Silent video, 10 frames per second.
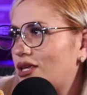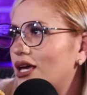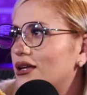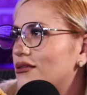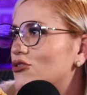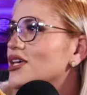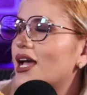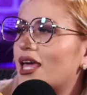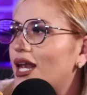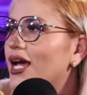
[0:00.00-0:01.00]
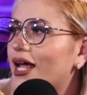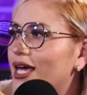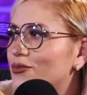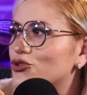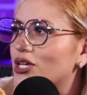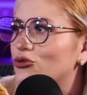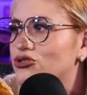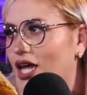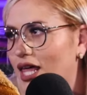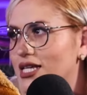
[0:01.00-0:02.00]
¿Quién, o sea, quién le creemos? ¿A
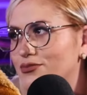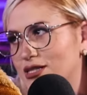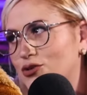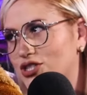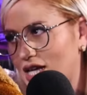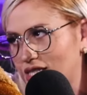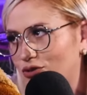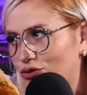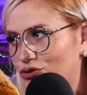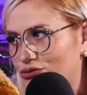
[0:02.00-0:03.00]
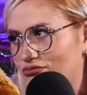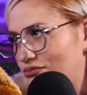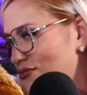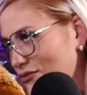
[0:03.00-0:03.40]
ustedes mismos hace un,